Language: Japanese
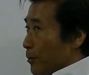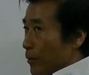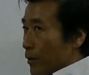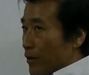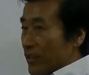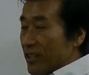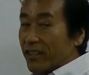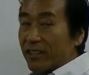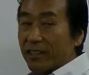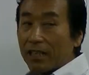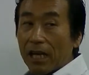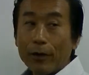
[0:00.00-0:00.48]

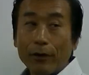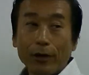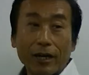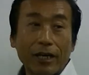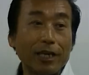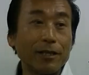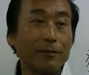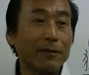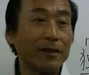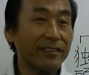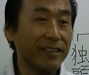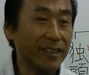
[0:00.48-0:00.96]
実際は分か
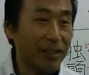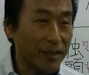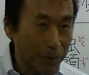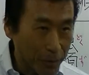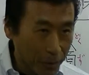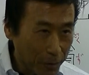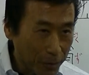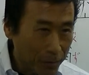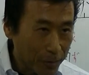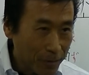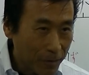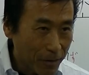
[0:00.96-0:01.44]
りません
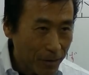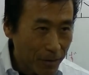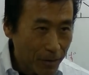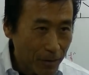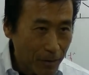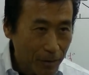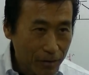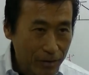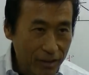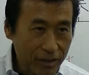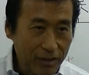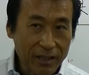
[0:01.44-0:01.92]
よ
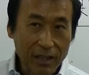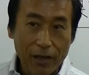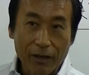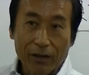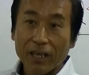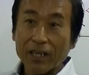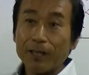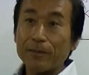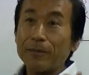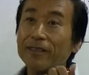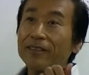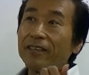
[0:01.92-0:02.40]
実際は分
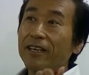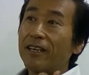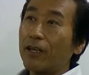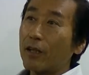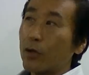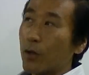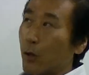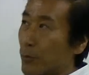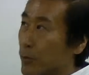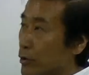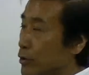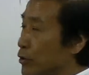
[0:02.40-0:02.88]
かりませんけ
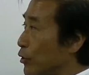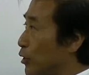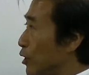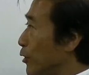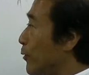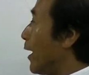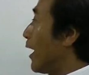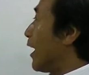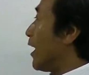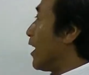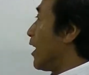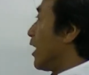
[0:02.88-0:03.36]
ど仏教で
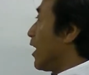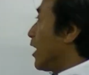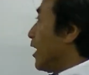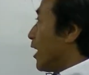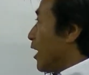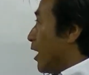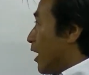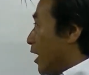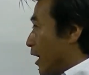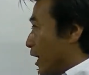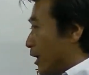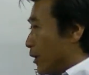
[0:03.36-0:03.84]
は
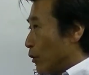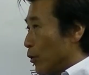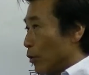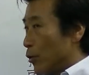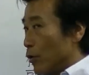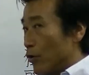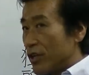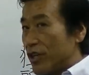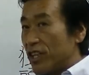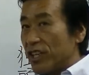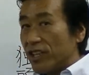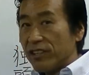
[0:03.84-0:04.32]
あ
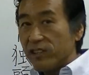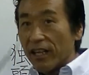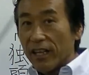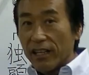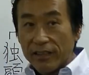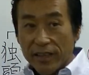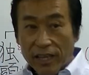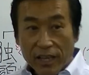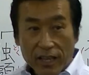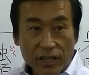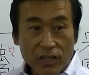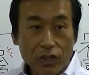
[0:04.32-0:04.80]
の輪廻
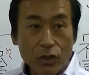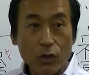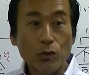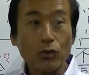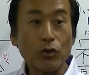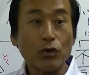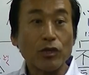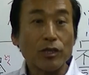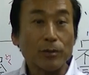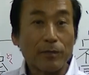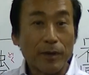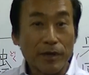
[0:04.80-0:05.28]
転生
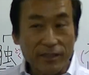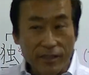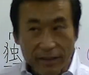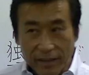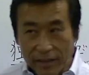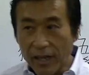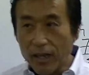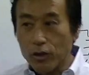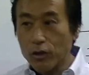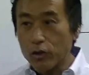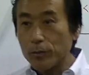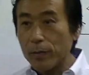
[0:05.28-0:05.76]
といいまして
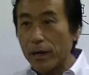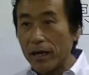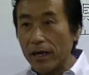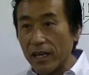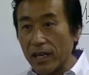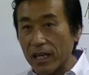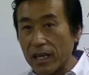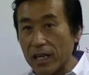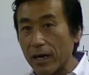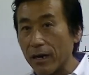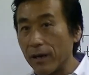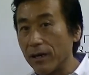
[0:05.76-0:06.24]
ね生ま
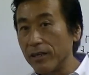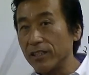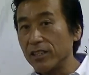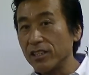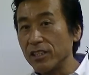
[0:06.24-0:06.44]
れ変わり